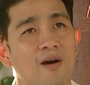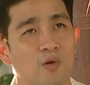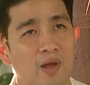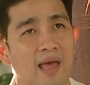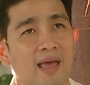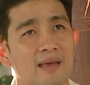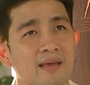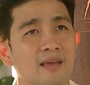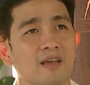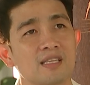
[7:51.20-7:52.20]
เราด้วยฮะ
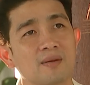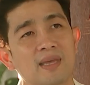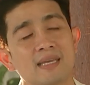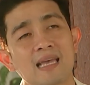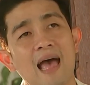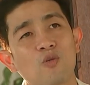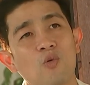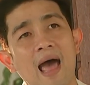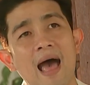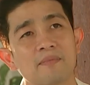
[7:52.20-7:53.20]
ก็จะมีชา
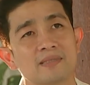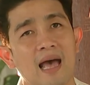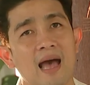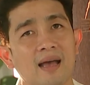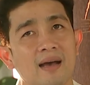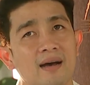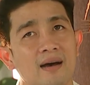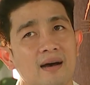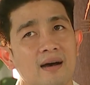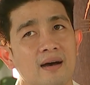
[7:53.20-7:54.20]
กุหลาบจาก
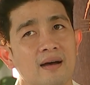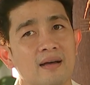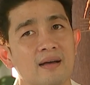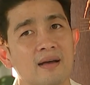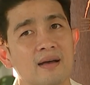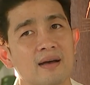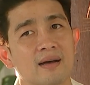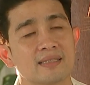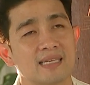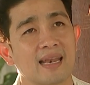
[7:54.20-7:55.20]

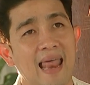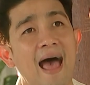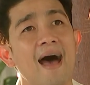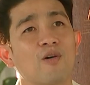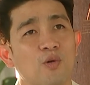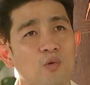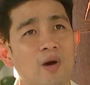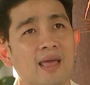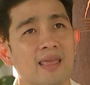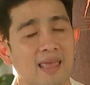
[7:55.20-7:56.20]
เเชียงดาวด้
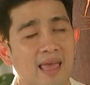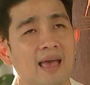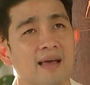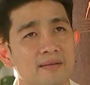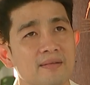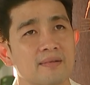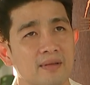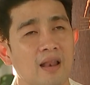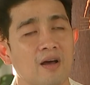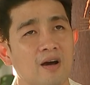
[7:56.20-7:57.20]
วย่เงี้ยฮะ
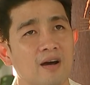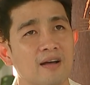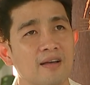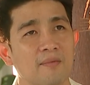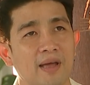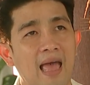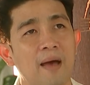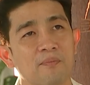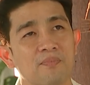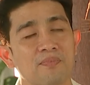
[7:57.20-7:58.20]
แล้วก็พยา
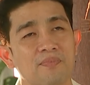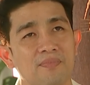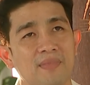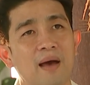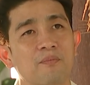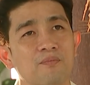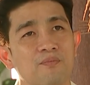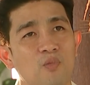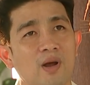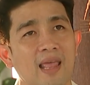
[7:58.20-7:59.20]
ยาม
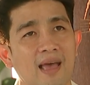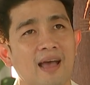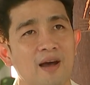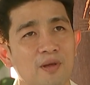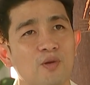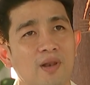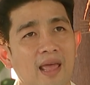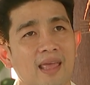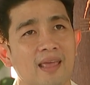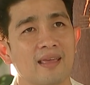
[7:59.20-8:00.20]
นำพวกนี้เข้ามาอยู่
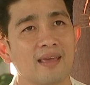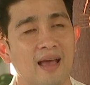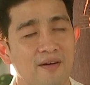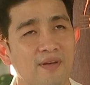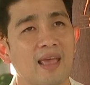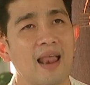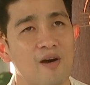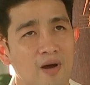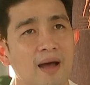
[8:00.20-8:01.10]
ในคาเฟ่เรา